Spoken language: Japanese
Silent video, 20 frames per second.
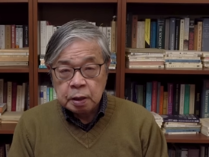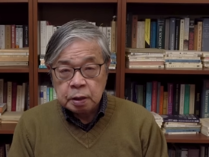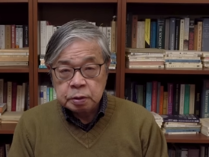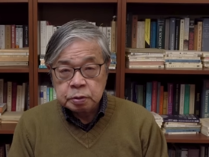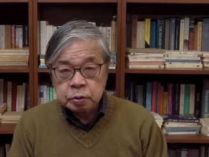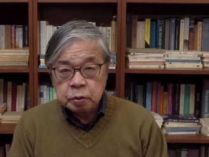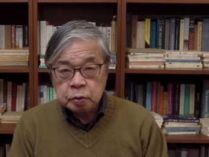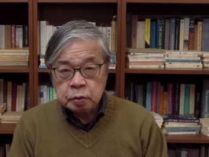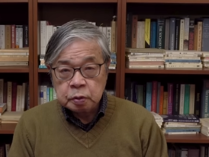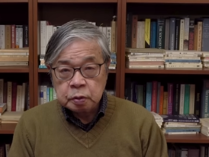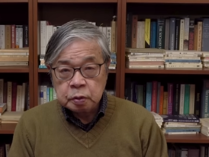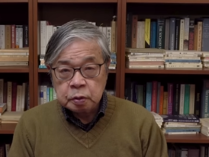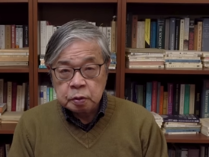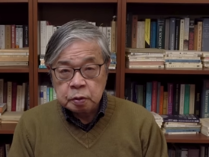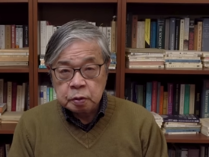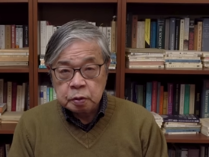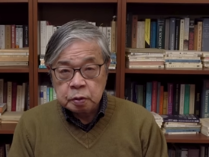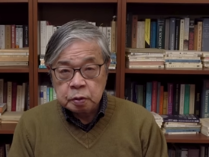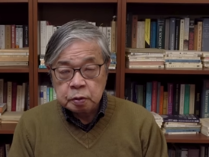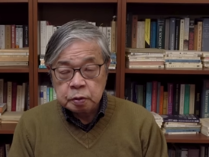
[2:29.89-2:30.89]
走
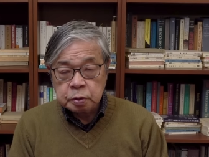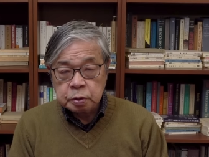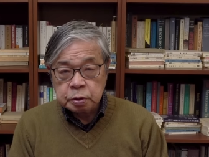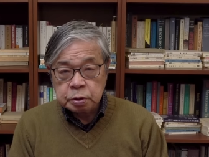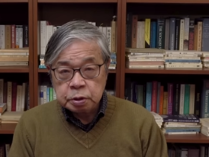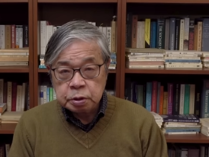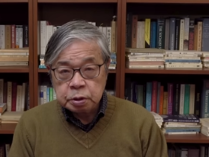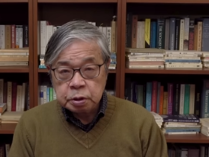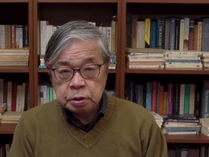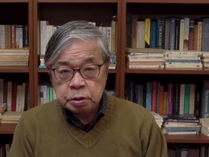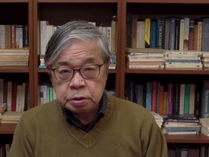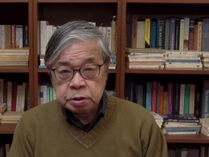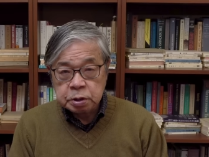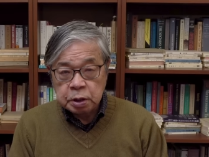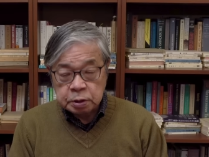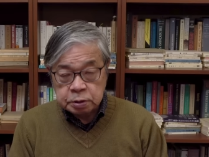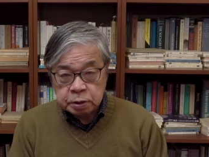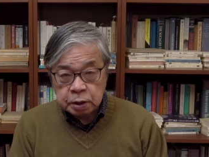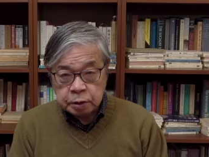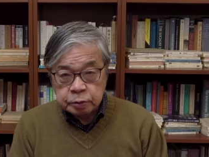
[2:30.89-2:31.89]
行し
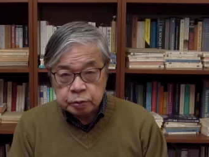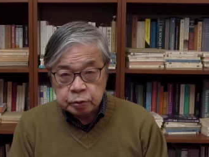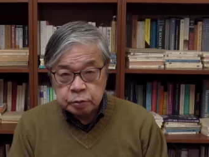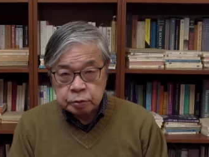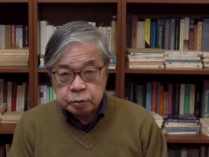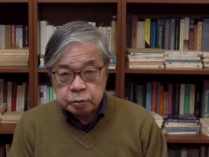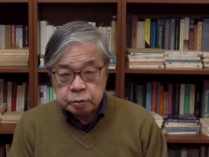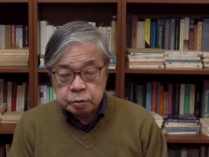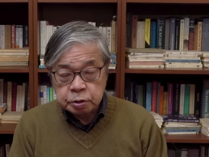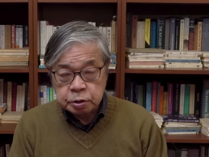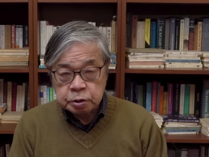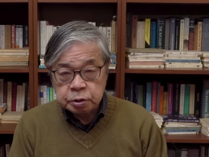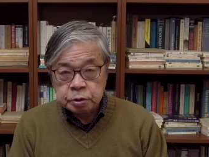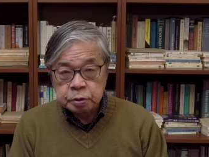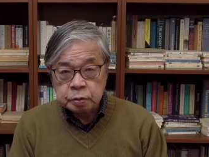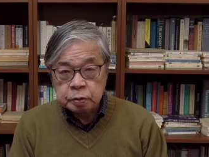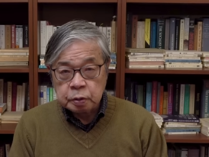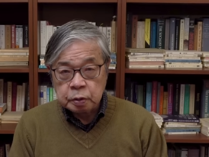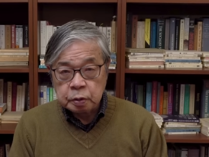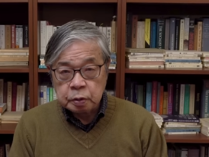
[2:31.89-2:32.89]
なさいという指
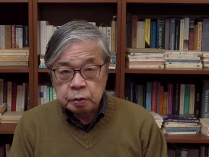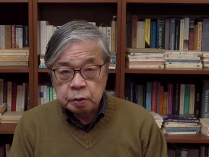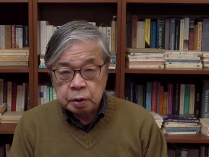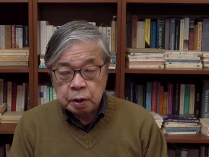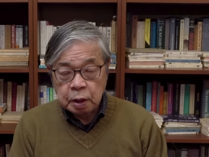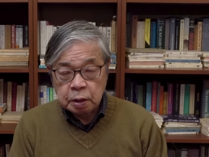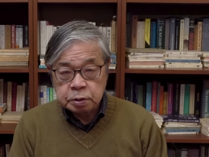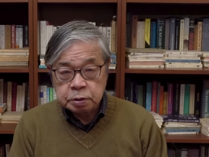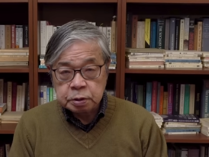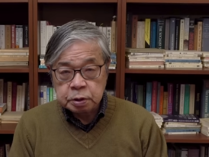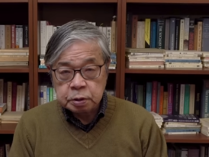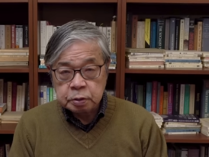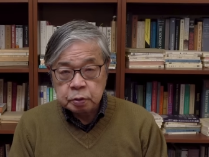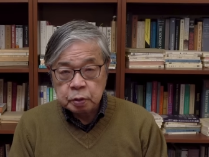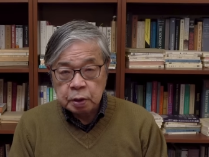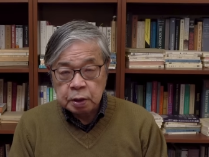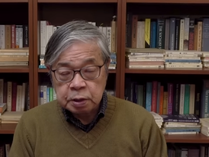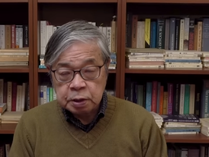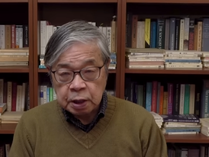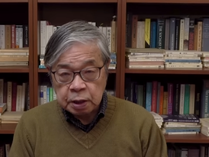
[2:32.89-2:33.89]
示を管制
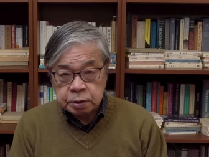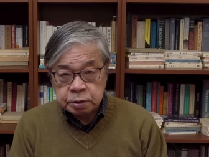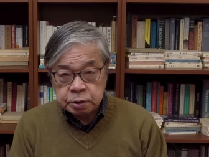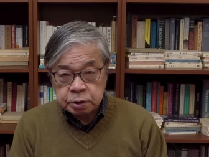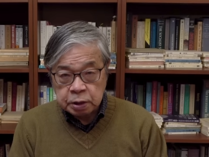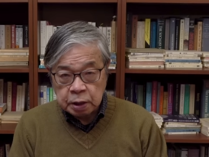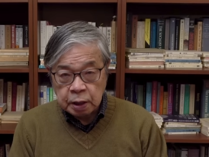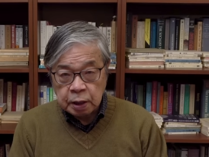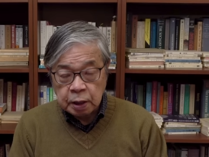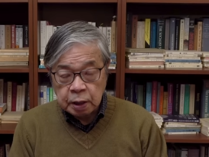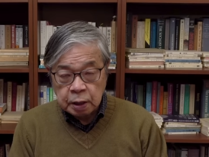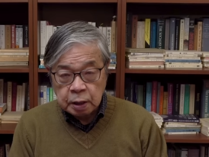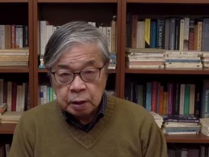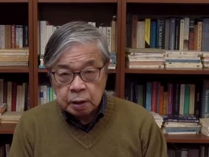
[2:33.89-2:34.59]
塔が出して、